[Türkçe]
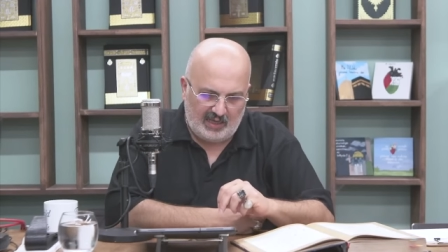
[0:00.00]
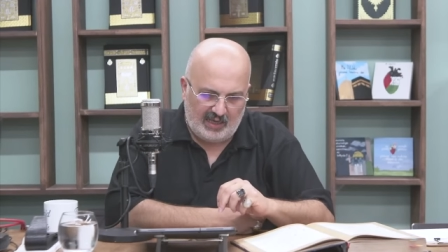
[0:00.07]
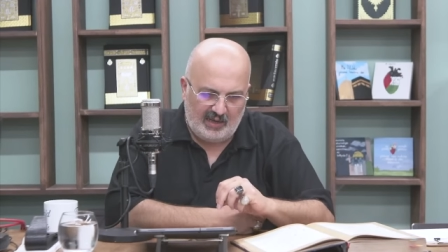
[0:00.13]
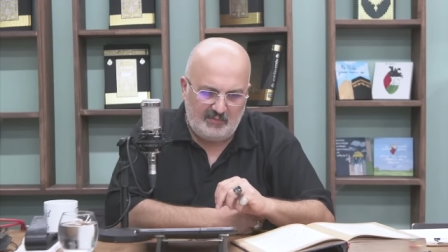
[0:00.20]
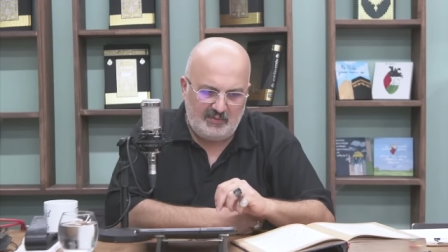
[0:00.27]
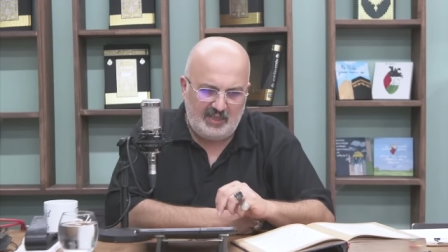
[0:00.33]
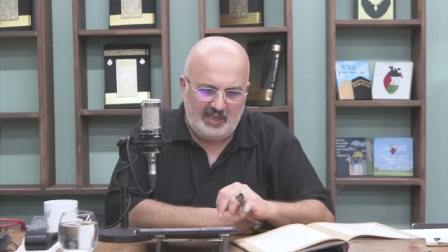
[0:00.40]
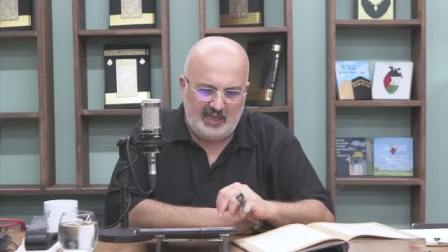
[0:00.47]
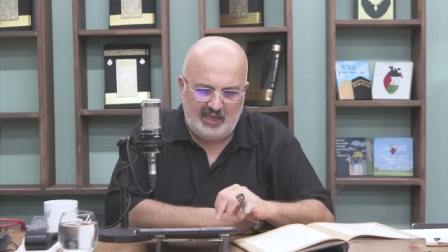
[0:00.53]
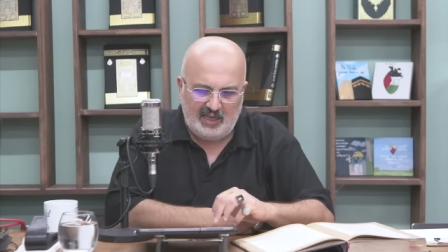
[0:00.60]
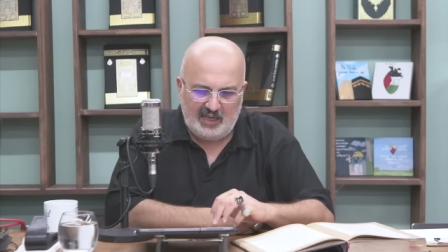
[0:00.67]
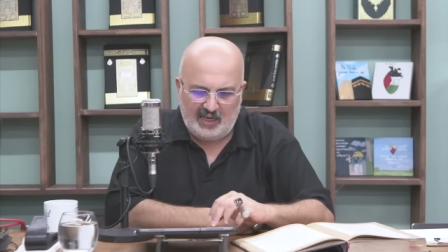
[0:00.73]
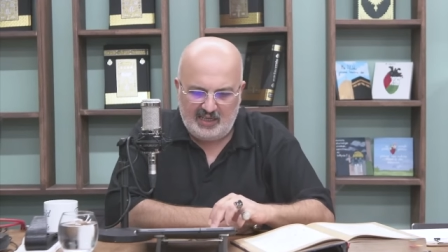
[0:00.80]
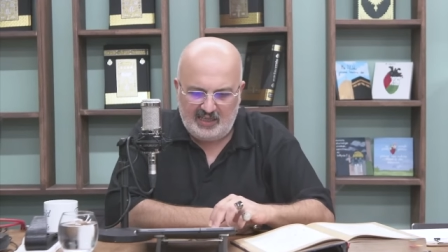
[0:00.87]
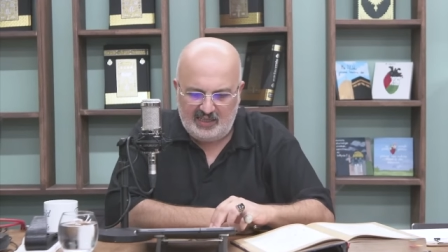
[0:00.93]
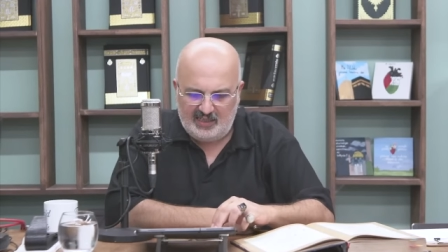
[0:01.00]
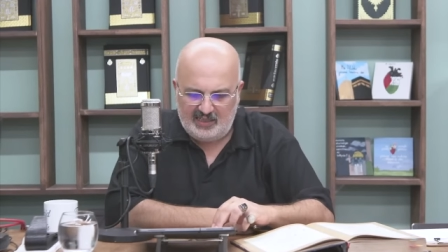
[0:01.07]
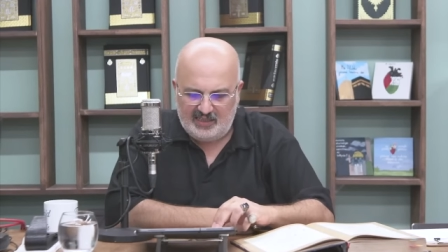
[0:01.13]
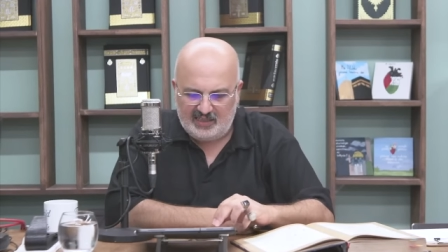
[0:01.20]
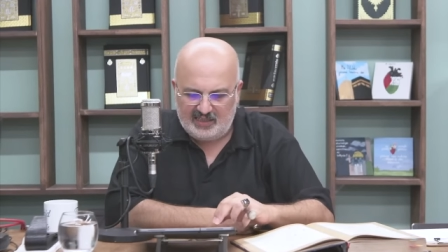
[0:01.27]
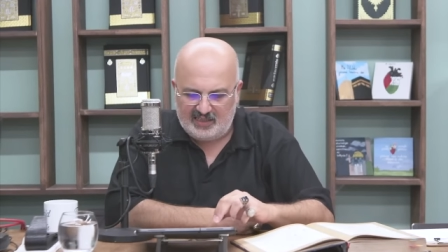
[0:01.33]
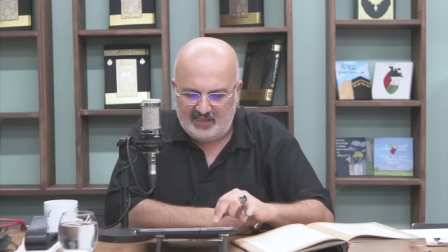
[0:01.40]
emre
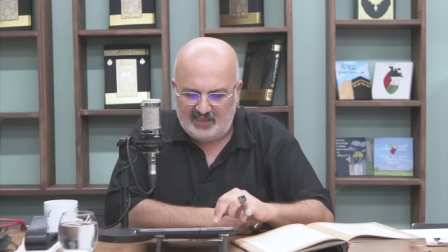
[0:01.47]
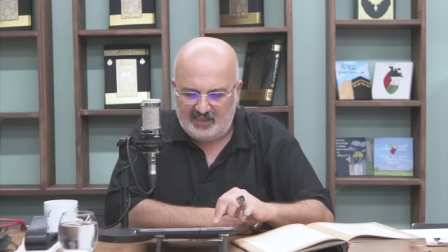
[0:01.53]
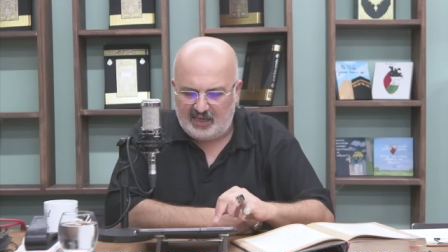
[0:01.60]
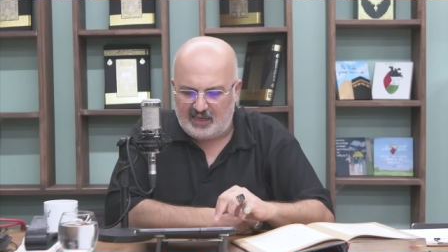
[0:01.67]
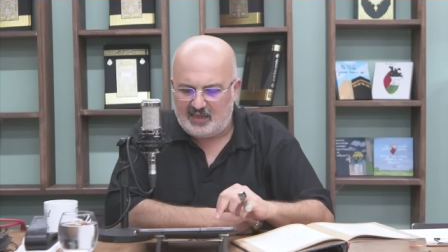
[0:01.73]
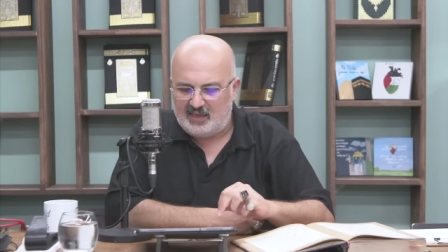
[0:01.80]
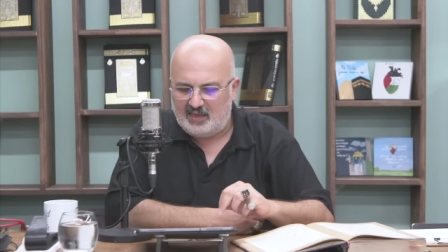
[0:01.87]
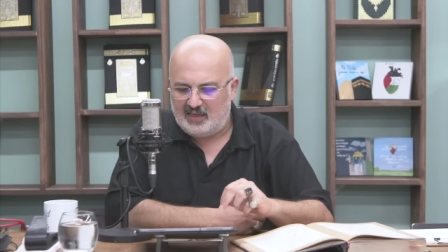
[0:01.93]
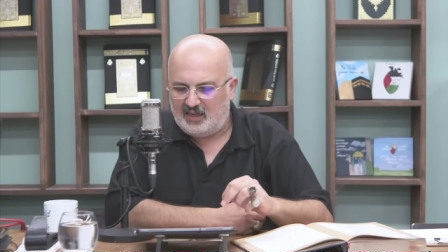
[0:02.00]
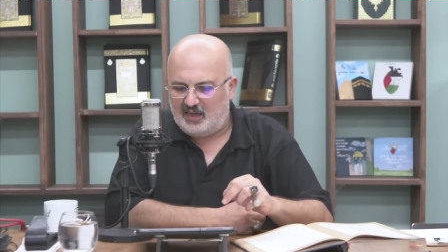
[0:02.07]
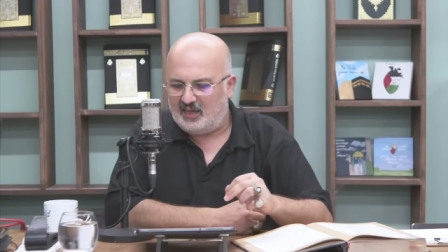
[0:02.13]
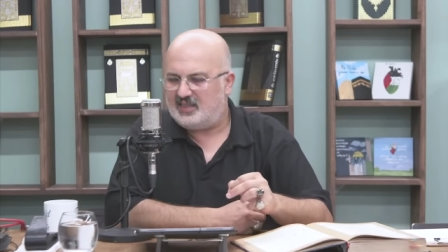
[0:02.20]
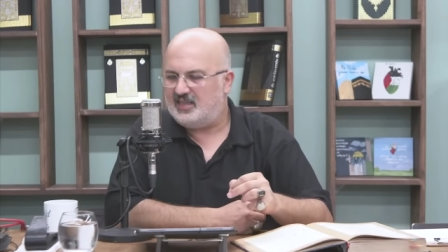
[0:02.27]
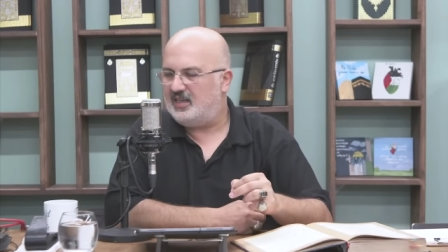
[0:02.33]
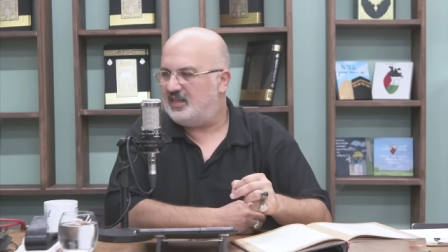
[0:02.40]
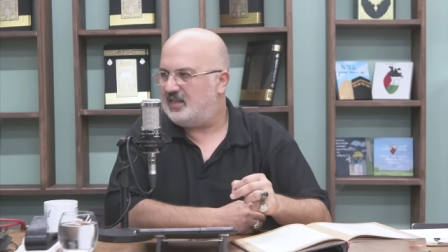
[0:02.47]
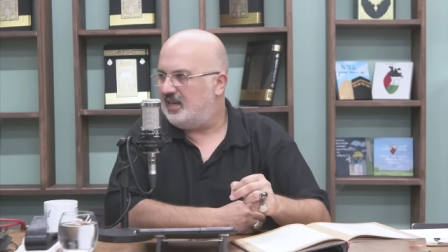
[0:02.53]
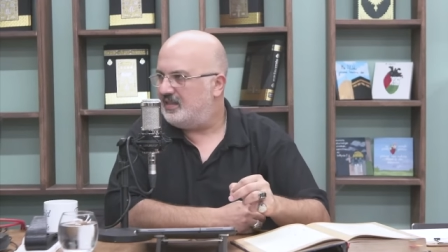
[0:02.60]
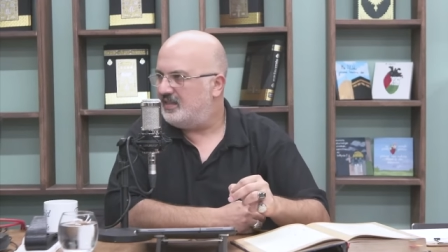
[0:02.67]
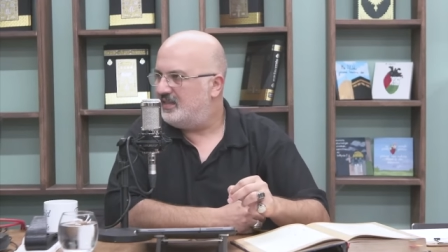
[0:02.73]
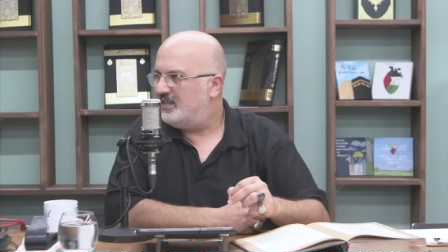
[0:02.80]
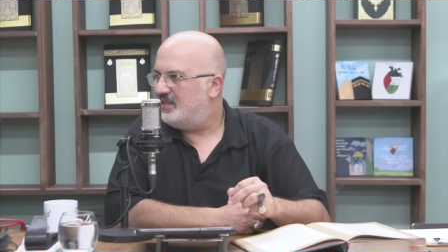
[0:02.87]
ilahidir ki tek
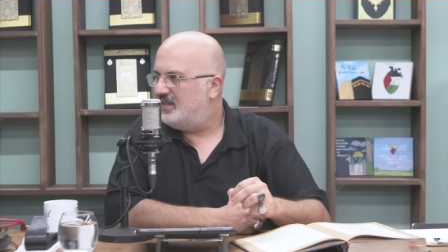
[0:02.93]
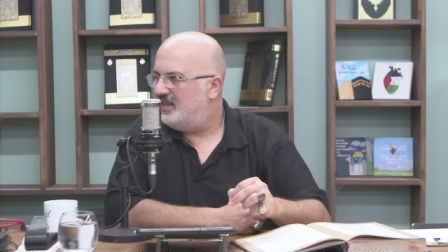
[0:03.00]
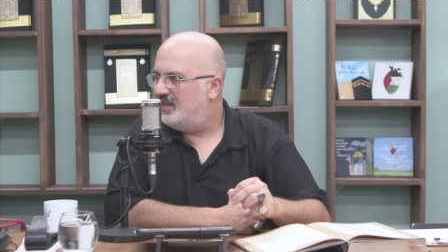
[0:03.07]
hakikat.